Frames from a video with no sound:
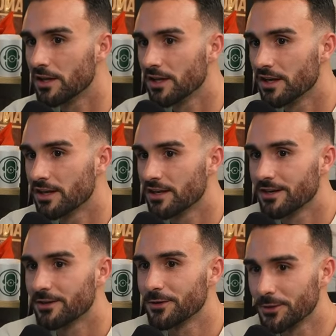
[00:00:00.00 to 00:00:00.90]
Hugo.
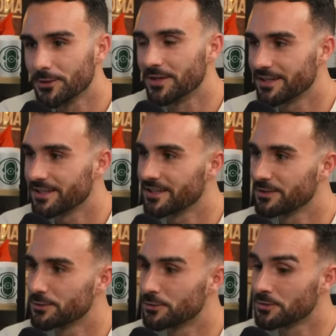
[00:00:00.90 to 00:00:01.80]
Hugo, ouais. Et
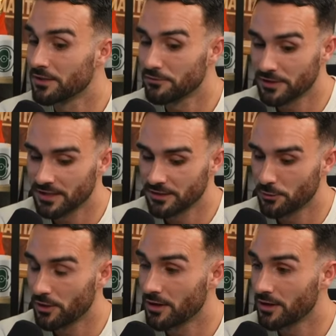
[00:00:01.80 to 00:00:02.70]
du coup, on a fait
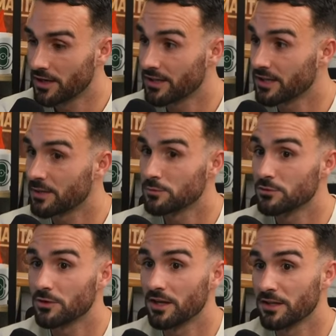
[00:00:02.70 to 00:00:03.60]
de la quatrième
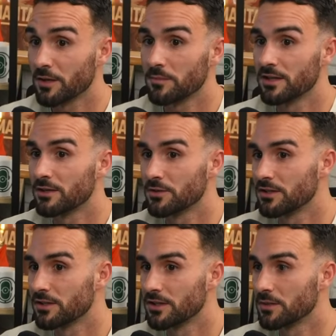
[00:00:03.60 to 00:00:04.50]
jusqu'à la terminale, on
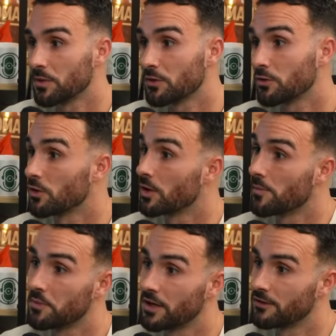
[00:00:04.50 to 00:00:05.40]
était presque dans la
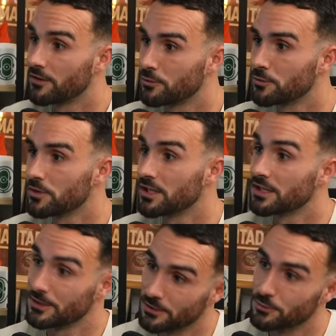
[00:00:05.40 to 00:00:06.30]
même classe et tout.
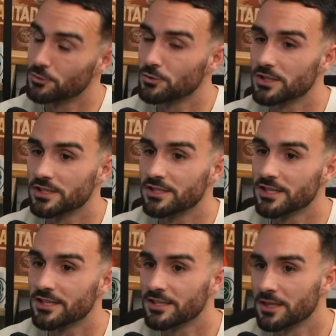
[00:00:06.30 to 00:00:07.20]
Et du coup, j'ai déjà
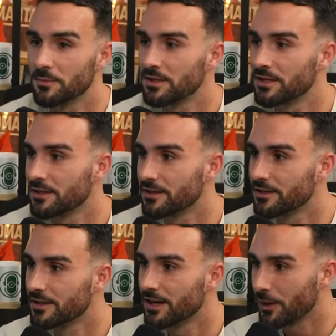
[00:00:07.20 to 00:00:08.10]
été amené à,
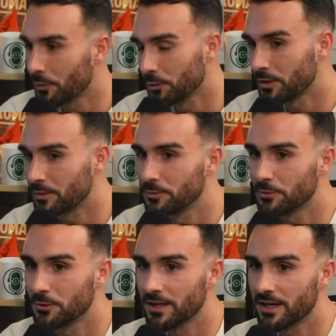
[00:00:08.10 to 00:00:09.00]
à rencontrer
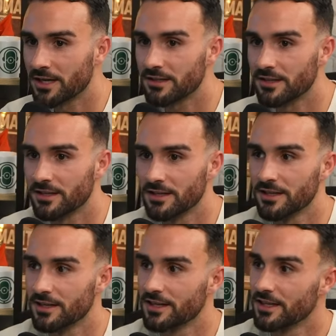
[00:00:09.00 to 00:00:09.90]
Monsieur Le Gret et,
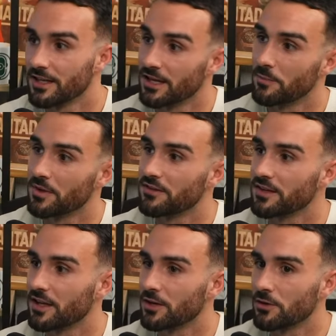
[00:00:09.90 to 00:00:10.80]
et aller
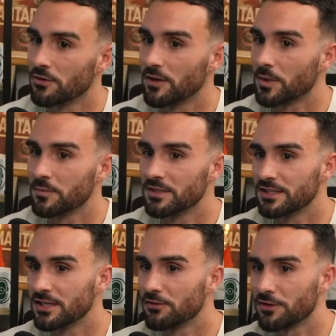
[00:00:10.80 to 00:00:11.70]
passer quelques
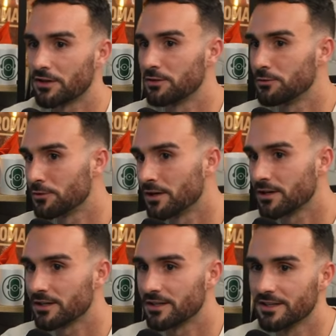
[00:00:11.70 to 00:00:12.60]
après-midi à faire les
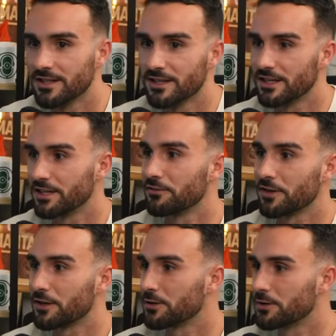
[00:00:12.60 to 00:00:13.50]
devoirs et, ah
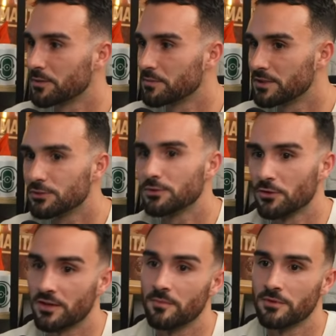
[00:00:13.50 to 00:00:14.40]
faire euh, des jeux
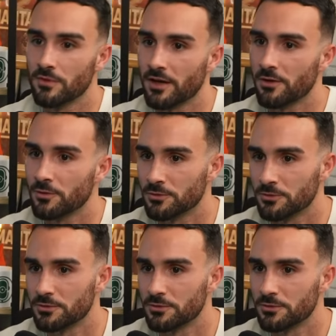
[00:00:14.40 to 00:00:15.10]
dans sa maison également du coup.